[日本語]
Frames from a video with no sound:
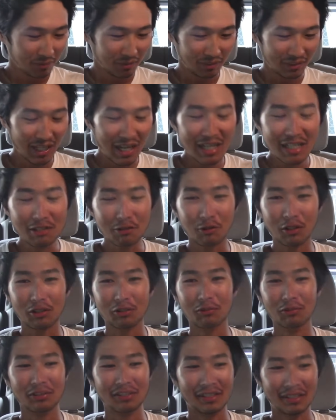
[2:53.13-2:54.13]
何これ
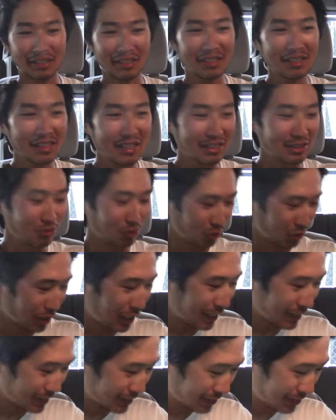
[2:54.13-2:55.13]
と思って気になって
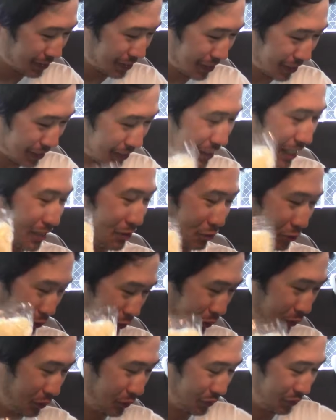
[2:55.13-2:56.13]
買ってきたの
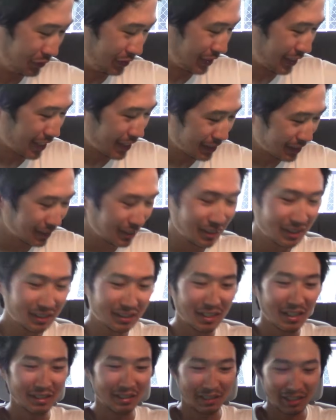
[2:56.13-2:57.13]
よ。うん、で、買ってき
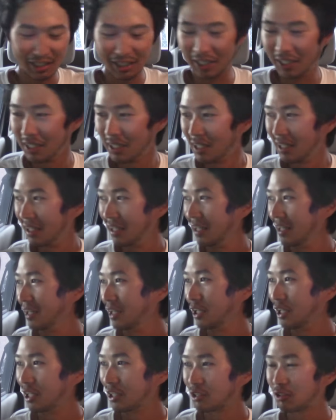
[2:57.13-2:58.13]
たんで、
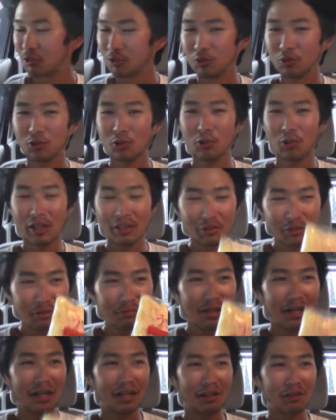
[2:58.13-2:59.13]
えー、ちょっとそれをあの、
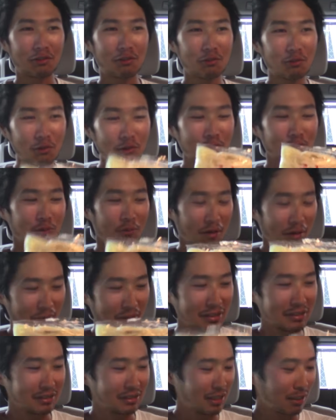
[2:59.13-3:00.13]
今から食おうと思い
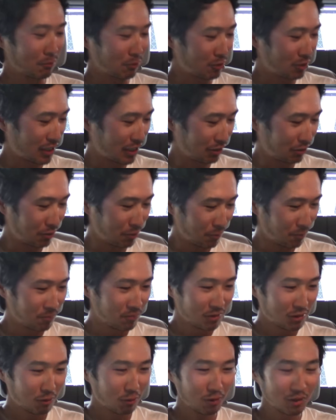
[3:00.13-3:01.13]
ます。も、あの、
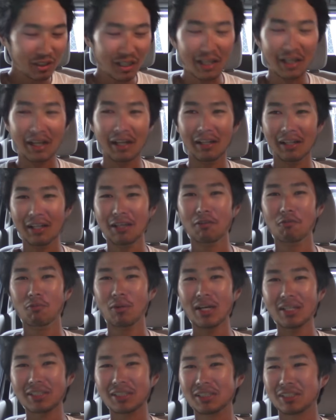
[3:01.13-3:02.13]
本来ならね、お
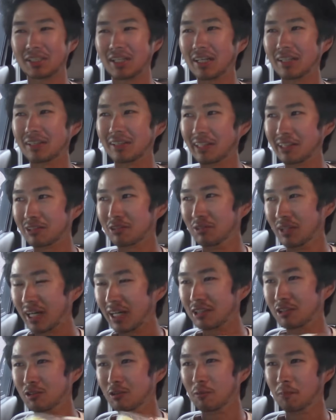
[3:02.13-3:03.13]
ばあちゃん家帰って、なん
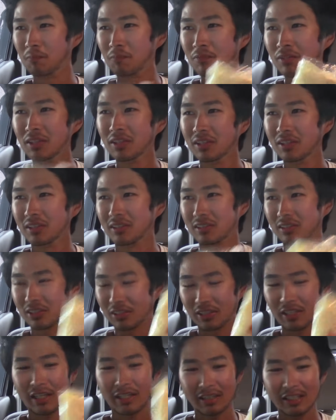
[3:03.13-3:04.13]
かその、ちょっ
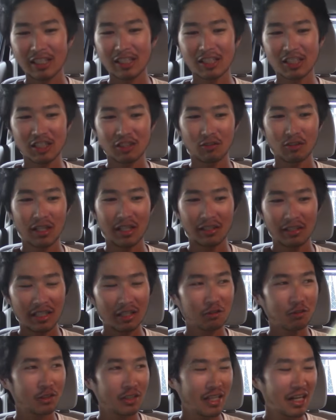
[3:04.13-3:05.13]
といや、キッチンとか台
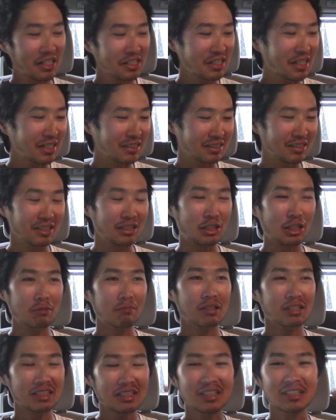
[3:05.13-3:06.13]
所でやりたかったんだけど、
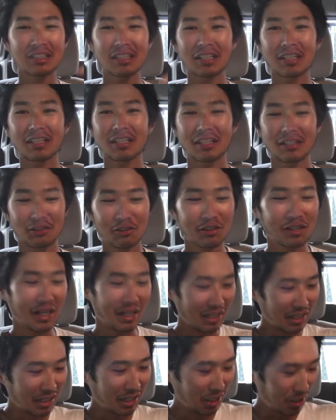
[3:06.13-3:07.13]
今親戚がいるか
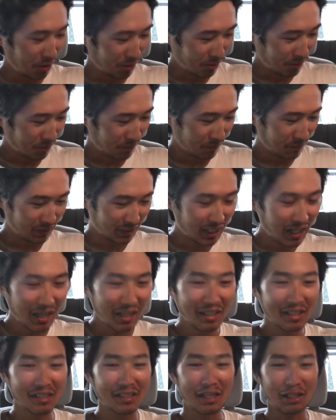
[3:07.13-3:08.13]
ら、
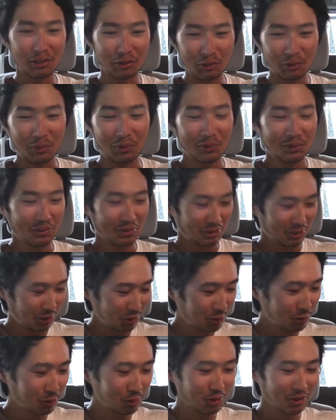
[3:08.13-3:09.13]
帰れないとい
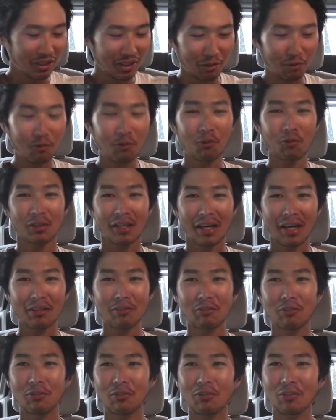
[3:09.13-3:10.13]
うことで、ここであ
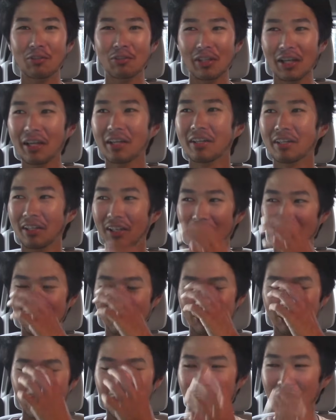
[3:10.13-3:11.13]
のね、あの、
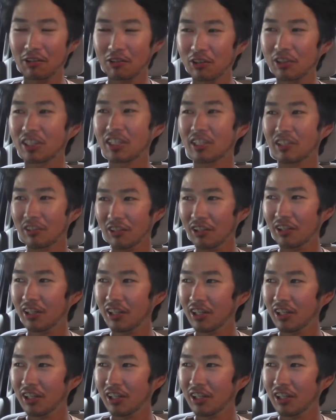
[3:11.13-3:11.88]
捨て上げクッキング、